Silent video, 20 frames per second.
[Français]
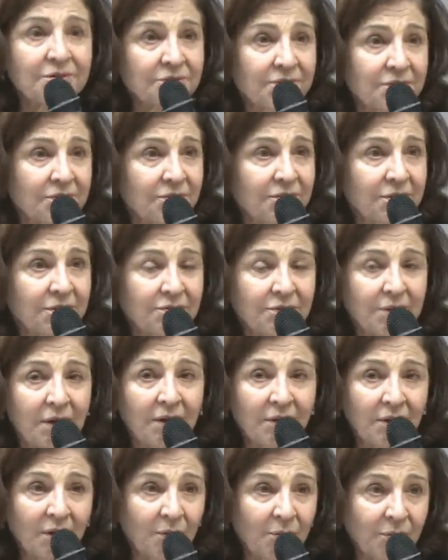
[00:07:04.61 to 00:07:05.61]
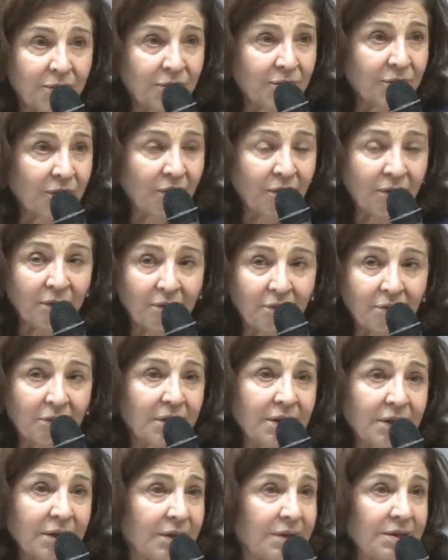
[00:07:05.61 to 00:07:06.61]
Ensuite, on les voit plus grands
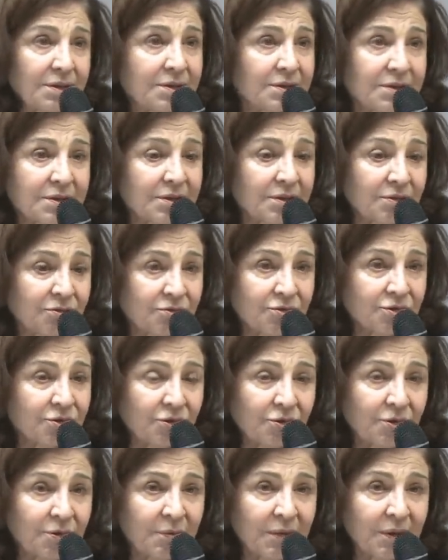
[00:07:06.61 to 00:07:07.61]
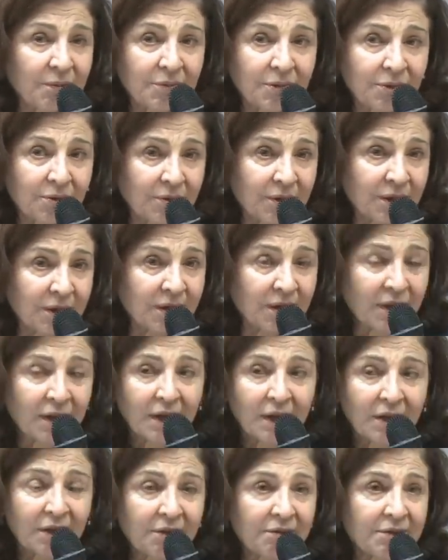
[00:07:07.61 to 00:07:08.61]
et c'est toujours le même QI.
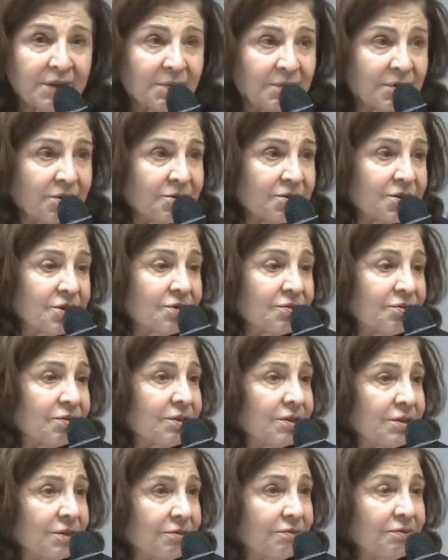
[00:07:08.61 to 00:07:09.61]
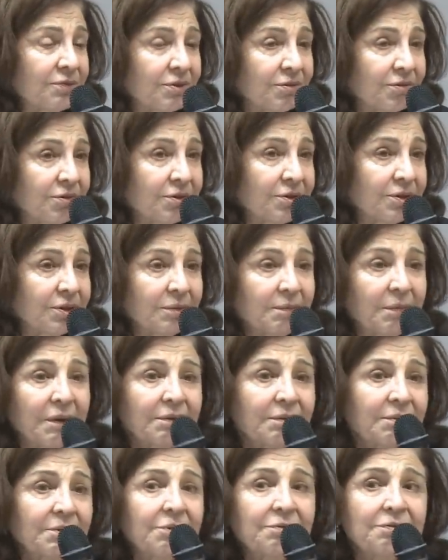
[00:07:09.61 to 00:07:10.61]
Alors évidemment, s'ils ont des difficultés, par
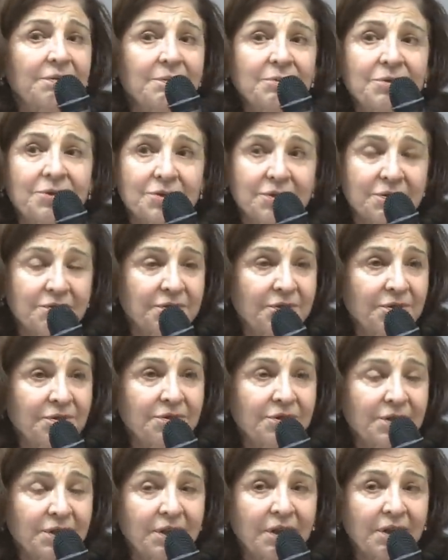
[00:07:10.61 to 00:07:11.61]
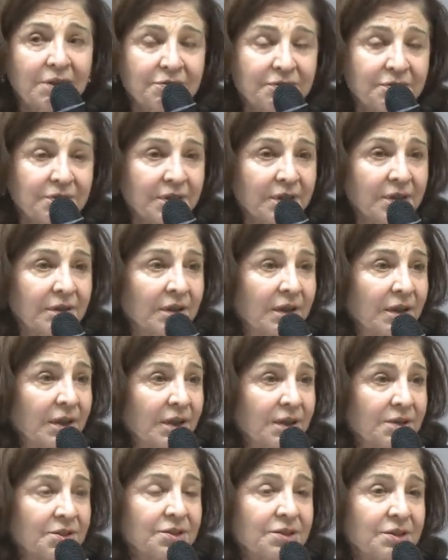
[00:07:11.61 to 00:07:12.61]
exemple les fameuses difficultés graphiques,
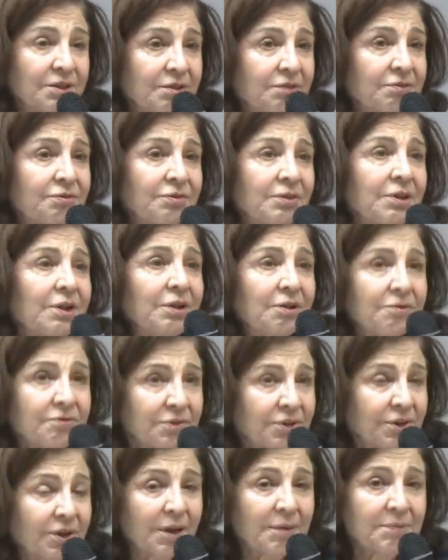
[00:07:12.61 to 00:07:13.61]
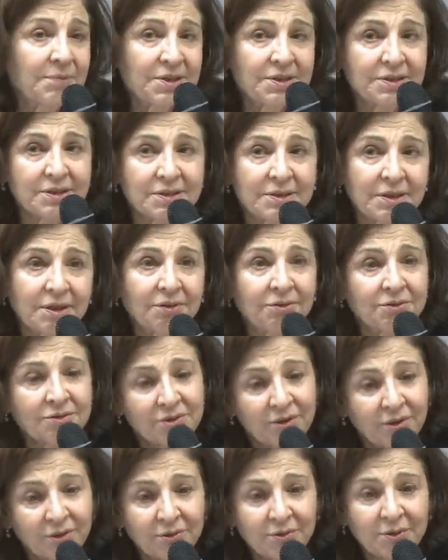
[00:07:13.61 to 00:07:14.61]
s'ils font de la graphothérapie, ça
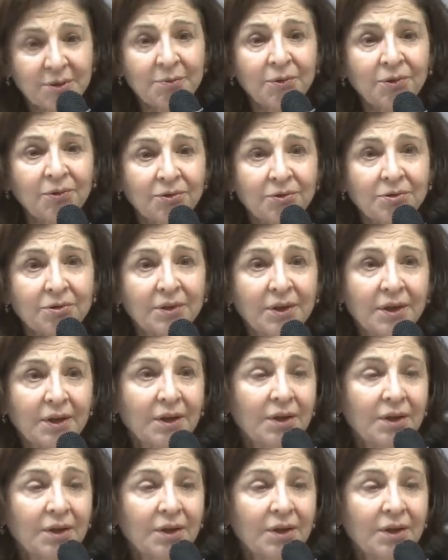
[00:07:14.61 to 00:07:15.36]
s'arrange, leur QI monte.